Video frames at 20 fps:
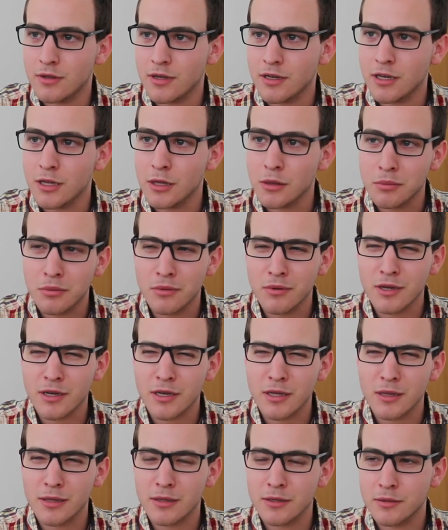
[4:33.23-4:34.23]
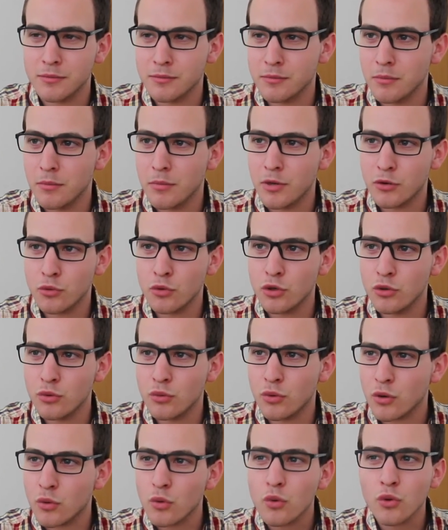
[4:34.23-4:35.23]
aquele, aquele
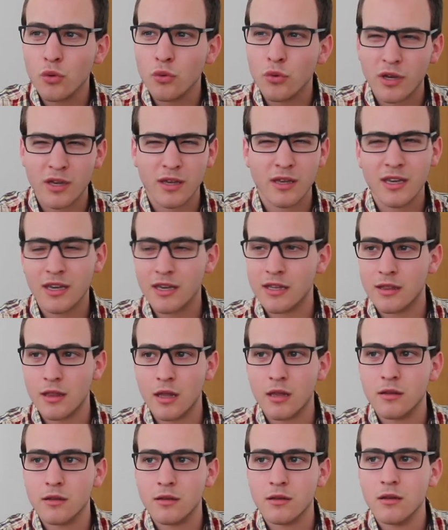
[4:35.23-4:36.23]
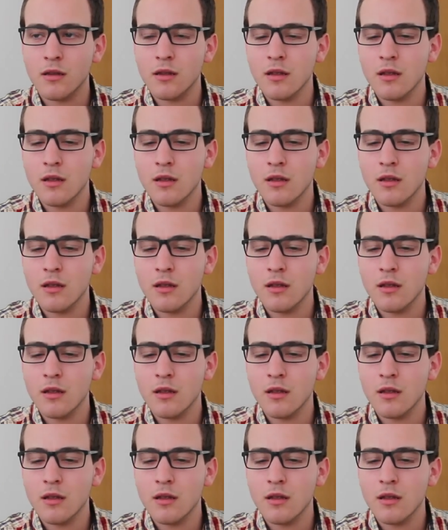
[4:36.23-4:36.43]
barulho agudo, irritante,